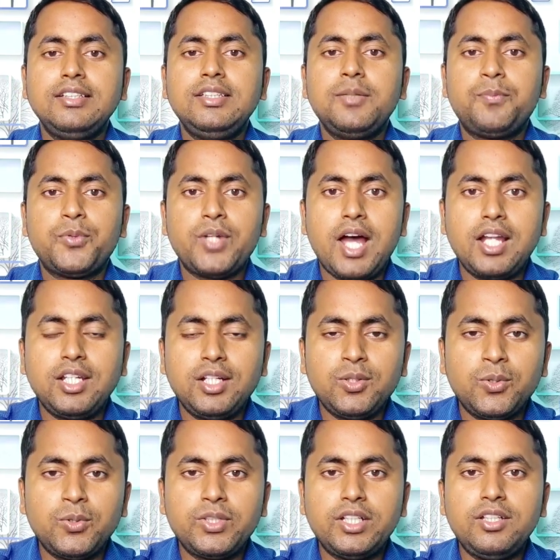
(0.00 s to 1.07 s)
ये पुराने
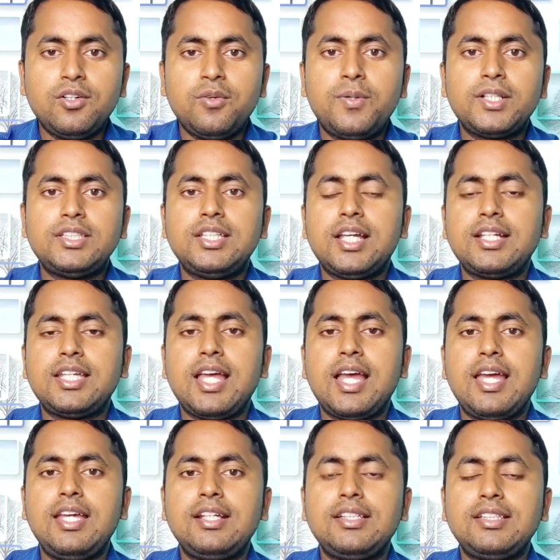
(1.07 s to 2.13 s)
लोगों के लिए ऑफर दिया गया
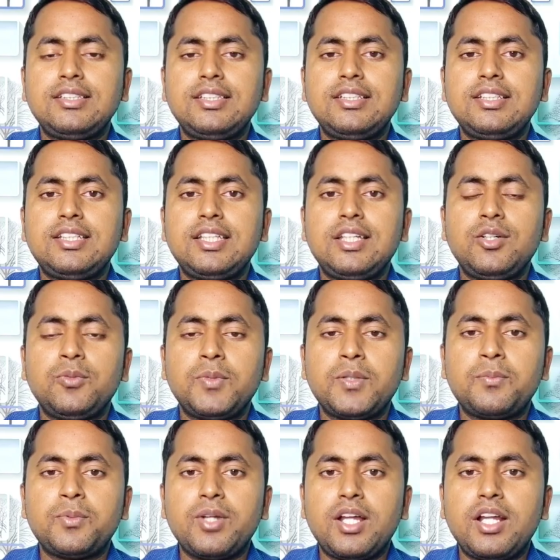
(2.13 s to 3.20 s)
है कि जिनके
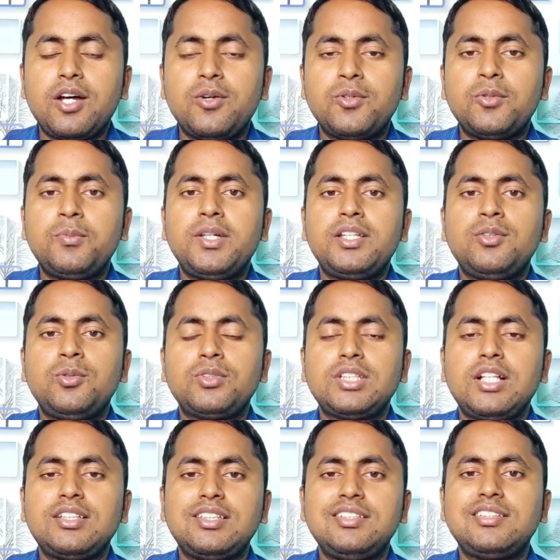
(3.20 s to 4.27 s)
ऊपर पुराना हरूब है दो
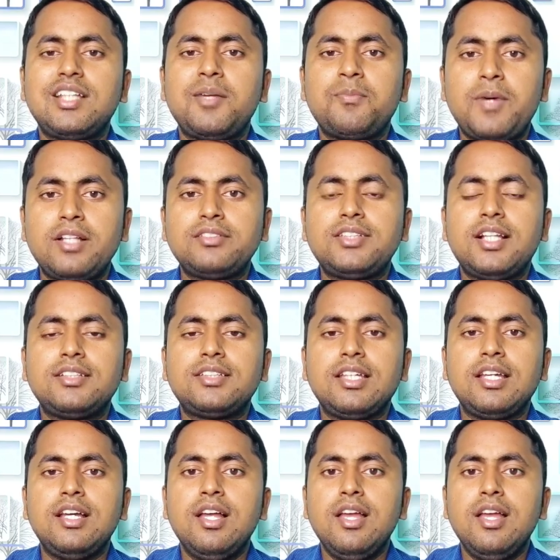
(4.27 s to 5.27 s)
साल तीन साल पांच साल से